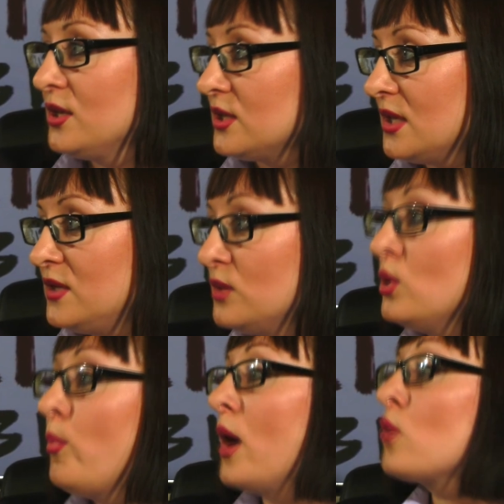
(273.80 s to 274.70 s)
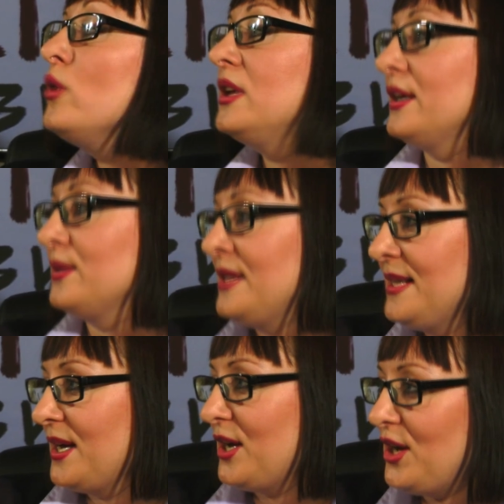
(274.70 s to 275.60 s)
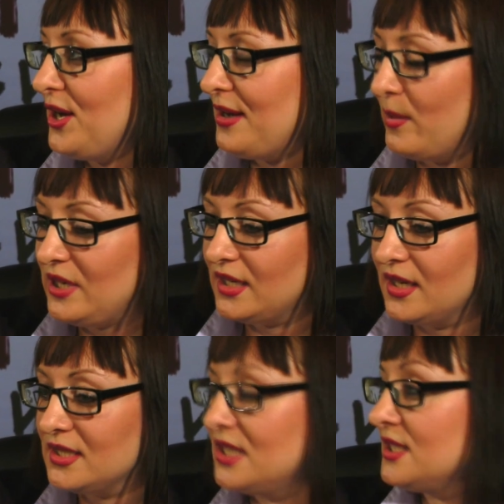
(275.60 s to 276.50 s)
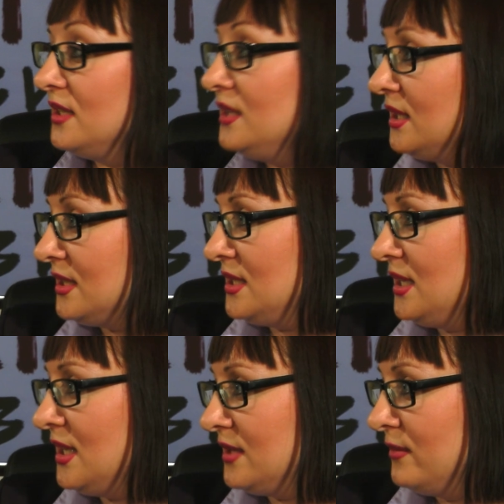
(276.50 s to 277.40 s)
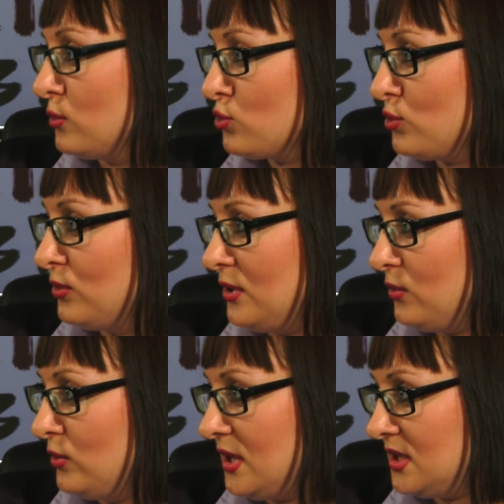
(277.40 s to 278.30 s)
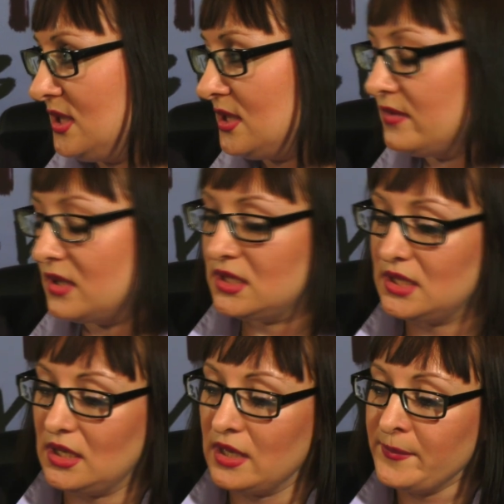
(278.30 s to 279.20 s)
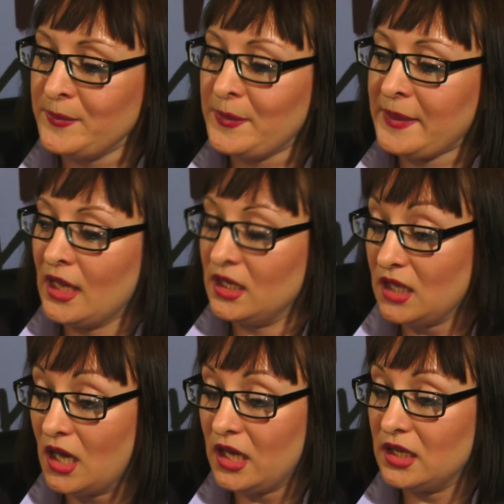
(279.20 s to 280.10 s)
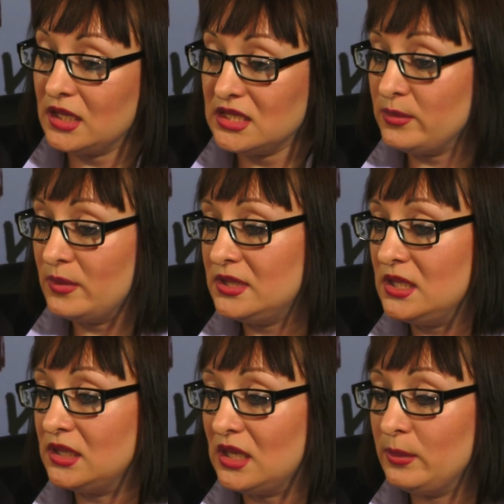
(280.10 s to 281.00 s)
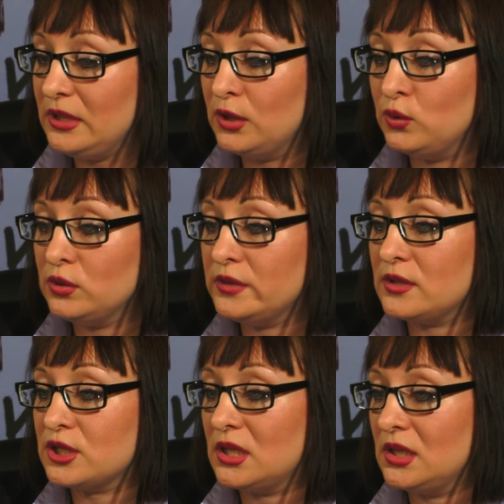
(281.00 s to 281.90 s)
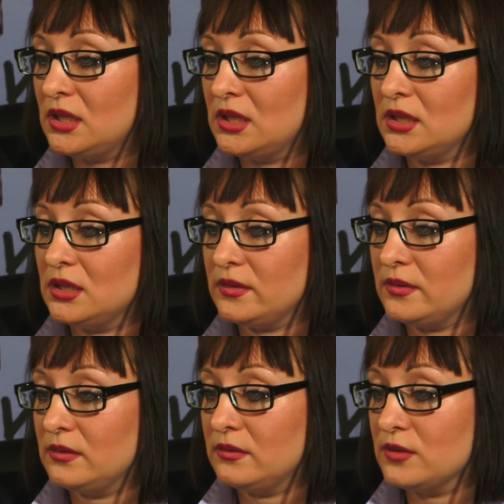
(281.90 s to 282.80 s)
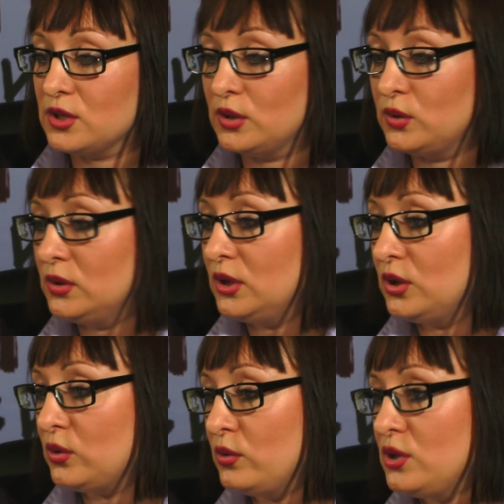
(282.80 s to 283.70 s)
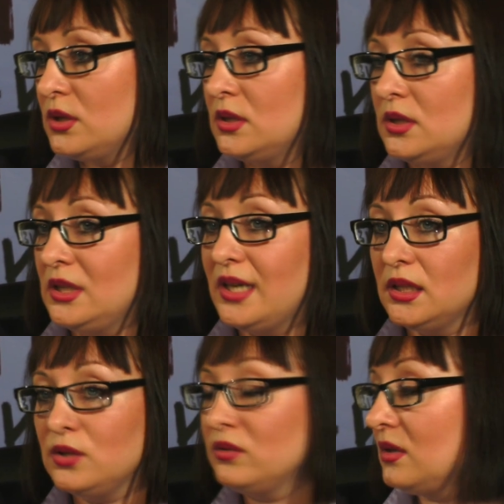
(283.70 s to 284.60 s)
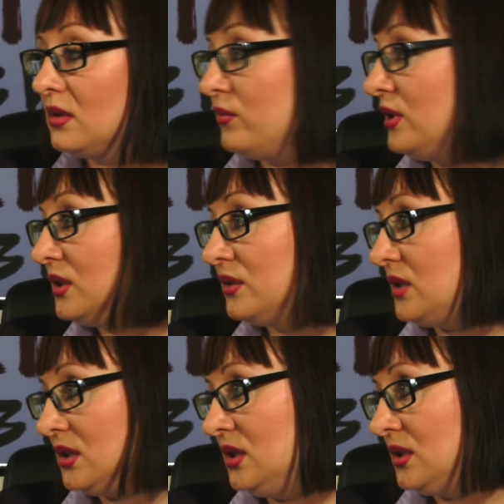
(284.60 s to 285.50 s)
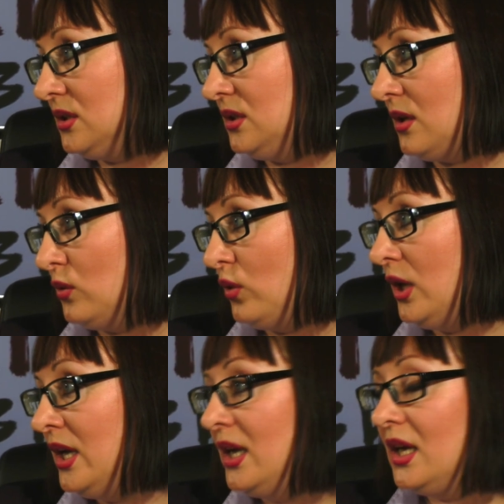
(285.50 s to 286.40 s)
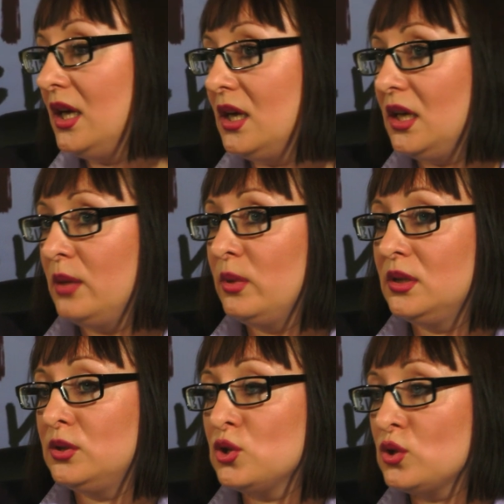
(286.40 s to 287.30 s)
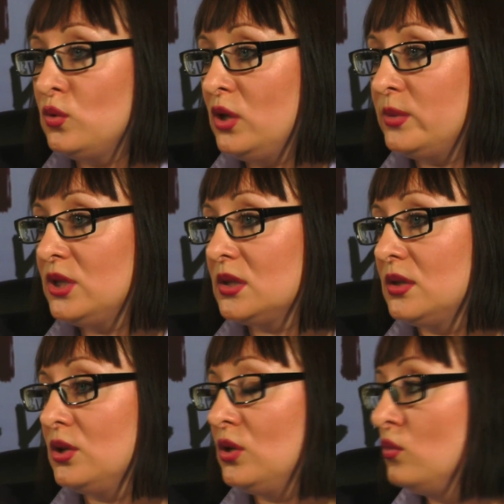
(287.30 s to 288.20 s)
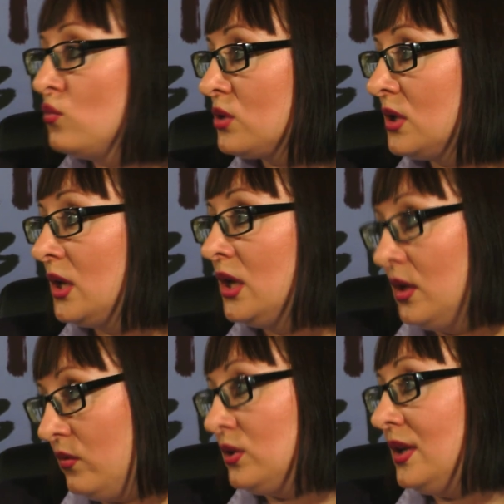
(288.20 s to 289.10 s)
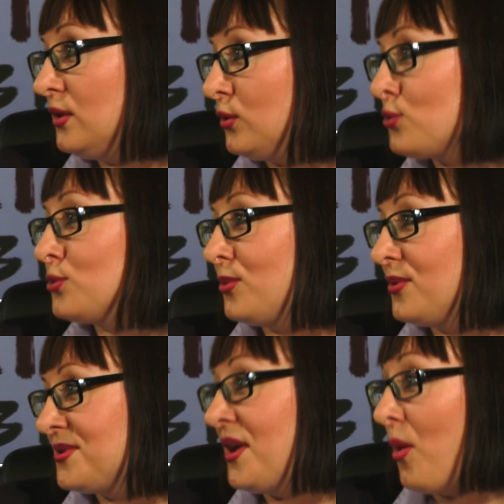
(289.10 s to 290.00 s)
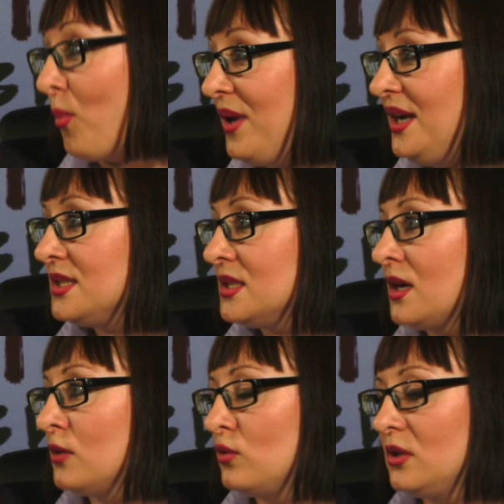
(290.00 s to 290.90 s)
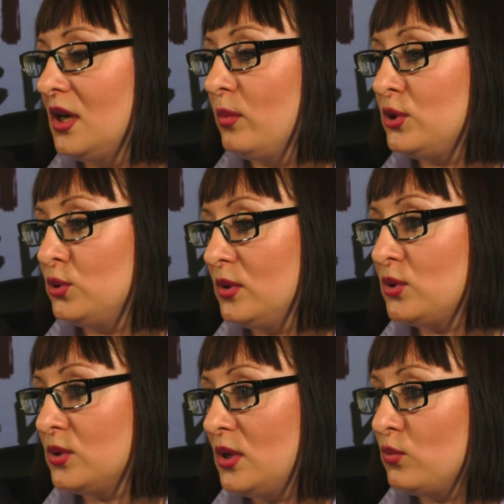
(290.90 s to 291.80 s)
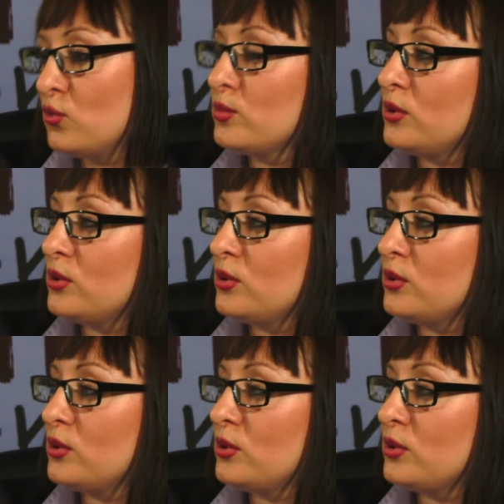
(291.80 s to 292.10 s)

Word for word: совсем на пороге. А, американские солдаты стоят вооруженные у нас здесь, в России. Аннексируют и оккупируют. Да, на самом деле там никто совершенно э, в Вашингтоне не хочет никаких конфликтов с российской стороной. Э, им это тяжело, им сейчас это не нужно. Вот это то, что знаем мы, те, которые как бы ситуацию знают, может